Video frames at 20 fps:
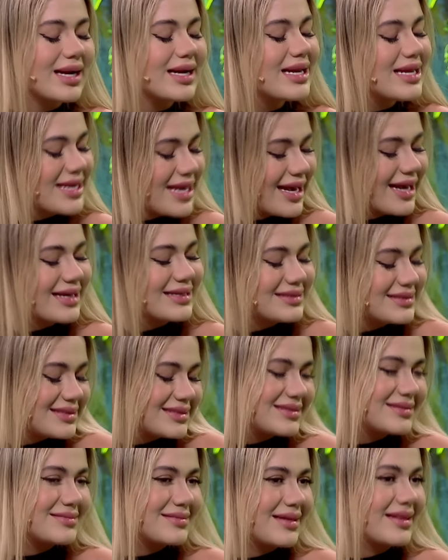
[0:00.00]

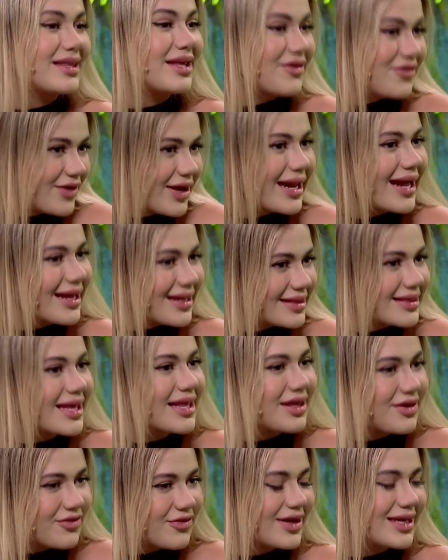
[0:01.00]
niñez diferente,
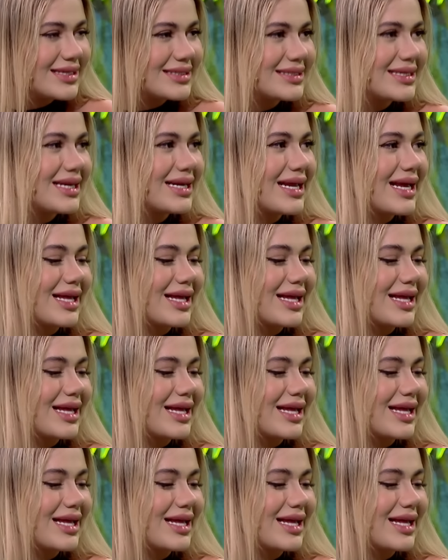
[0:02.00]
difícil.